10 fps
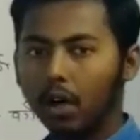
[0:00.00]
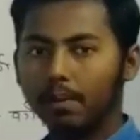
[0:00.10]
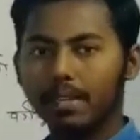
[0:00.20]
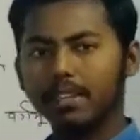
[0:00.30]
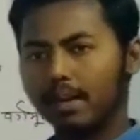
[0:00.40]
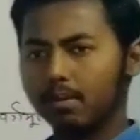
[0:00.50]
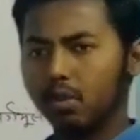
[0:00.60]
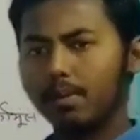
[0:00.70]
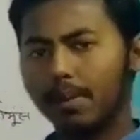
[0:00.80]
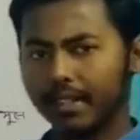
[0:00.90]
और भिन्न का
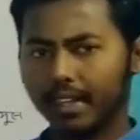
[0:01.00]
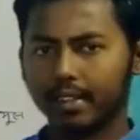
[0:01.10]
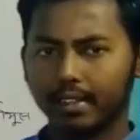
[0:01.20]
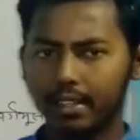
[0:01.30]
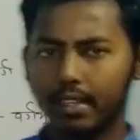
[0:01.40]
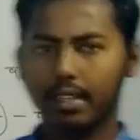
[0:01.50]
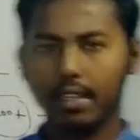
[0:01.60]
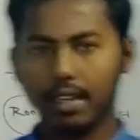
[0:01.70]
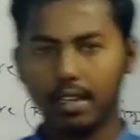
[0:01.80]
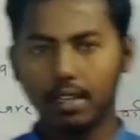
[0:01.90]
जोड़ भी बता सकते हैं
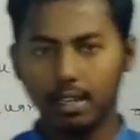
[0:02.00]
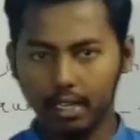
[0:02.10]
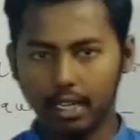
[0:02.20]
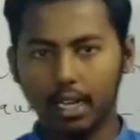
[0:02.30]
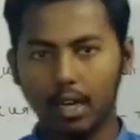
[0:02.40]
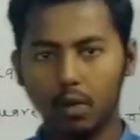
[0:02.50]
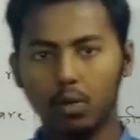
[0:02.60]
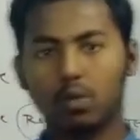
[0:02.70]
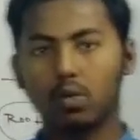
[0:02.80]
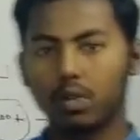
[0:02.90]
है ना घटाव
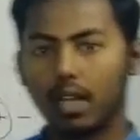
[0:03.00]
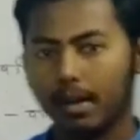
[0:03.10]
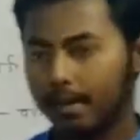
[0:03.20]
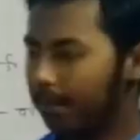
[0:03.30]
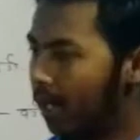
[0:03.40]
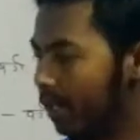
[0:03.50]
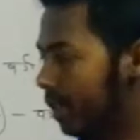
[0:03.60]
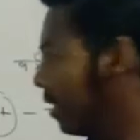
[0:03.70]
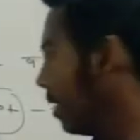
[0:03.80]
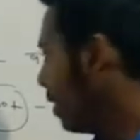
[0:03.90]
गुना भाग
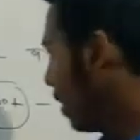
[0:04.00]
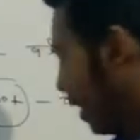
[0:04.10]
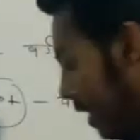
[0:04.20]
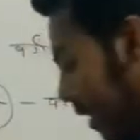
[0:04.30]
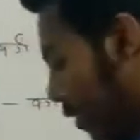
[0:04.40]
ठीक